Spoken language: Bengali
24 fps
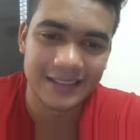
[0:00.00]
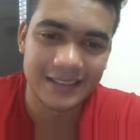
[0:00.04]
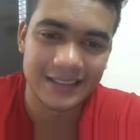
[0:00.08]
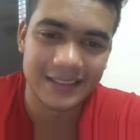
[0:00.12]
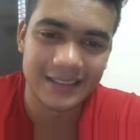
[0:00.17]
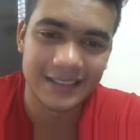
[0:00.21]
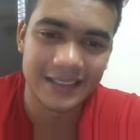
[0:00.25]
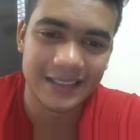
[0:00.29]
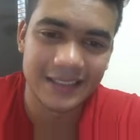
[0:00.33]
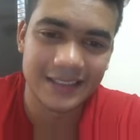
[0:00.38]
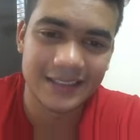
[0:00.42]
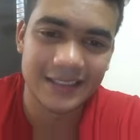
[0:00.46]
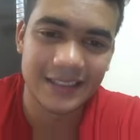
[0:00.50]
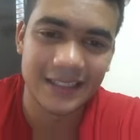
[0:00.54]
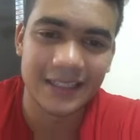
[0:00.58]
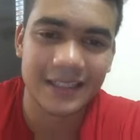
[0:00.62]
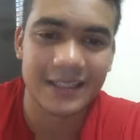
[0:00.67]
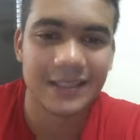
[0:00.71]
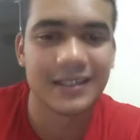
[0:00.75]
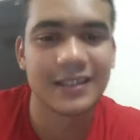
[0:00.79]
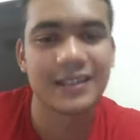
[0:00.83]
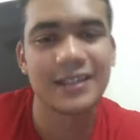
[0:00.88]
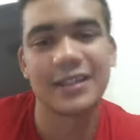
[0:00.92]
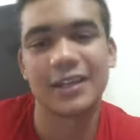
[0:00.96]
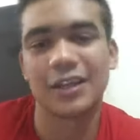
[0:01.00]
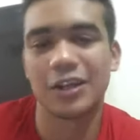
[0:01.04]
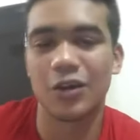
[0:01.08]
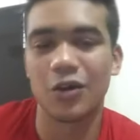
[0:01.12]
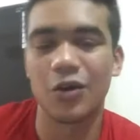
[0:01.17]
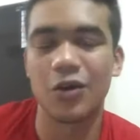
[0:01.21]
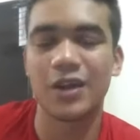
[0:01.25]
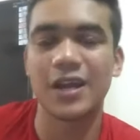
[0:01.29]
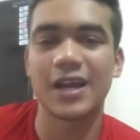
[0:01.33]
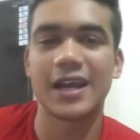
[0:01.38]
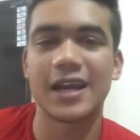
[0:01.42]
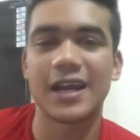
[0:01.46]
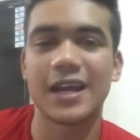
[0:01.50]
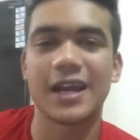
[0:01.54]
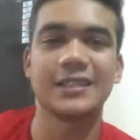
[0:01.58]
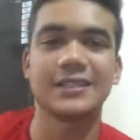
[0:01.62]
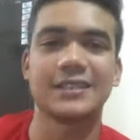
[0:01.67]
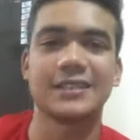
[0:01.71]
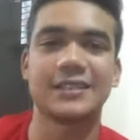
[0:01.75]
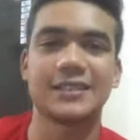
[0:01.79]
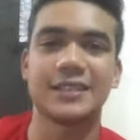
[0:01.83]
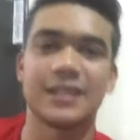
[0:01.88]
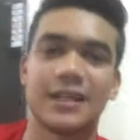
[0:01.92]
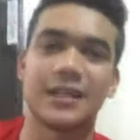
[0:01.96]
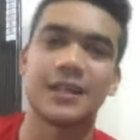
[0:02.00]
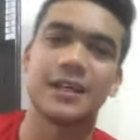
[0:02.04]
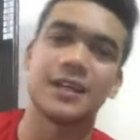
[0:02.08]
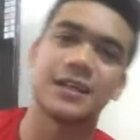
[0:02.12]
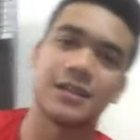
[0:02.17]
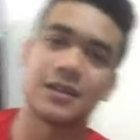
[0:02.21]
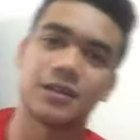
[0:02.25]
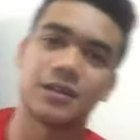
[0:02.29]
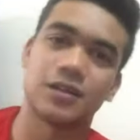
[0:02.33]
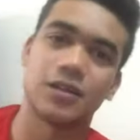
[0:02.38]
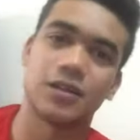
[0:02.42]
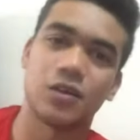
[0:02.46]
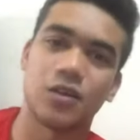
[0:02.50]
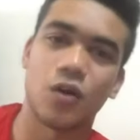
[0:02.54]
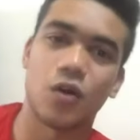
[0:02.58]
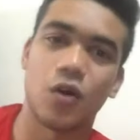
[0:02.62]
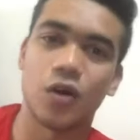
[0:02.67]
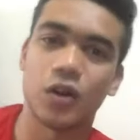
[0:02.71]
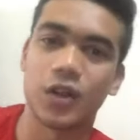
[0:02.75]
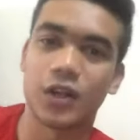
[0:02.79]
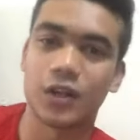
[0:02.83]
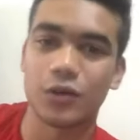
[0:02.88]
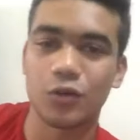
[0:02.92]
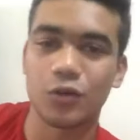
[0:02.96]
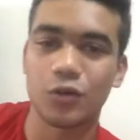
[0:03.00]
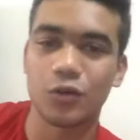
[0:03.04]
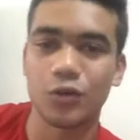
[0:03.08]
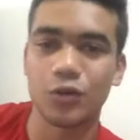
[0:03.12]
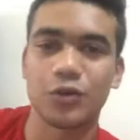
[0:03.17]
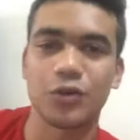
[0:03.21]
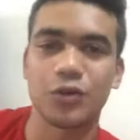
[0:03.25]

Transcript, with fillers: ঠিক আছে ওকে গাইজ অনেকক্ষণ